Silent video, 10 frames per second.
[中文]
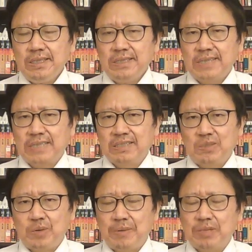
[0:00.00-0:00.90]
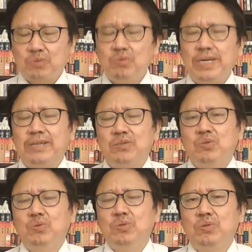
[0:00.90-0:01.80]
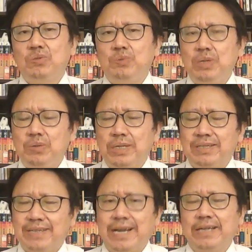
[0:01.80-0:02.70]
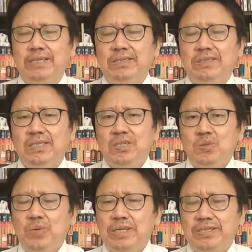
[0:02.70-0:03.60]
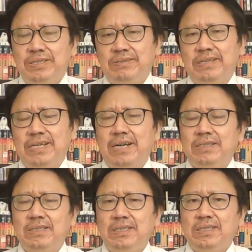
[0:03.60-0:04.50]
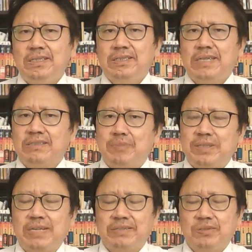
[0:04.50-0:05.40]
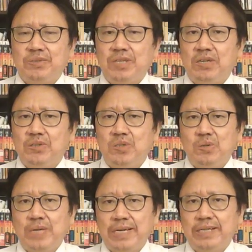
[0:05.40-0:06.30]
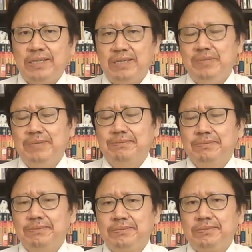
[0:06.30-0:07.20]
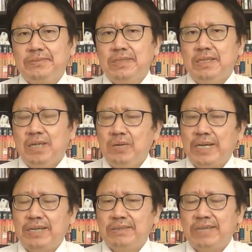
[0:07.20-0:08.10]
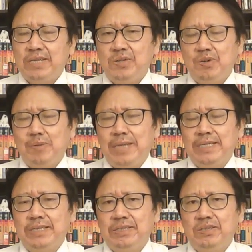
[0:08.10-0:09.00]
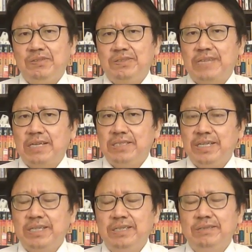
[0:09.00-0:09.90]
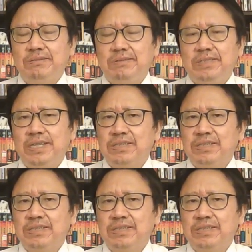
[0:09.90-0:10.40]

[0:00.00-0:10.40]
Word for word: 但是却被苏联出动军队、坦克血腥镇压。当时被镇压之后叫匈牙利革命。后来，在1968年，又在捷克、捷克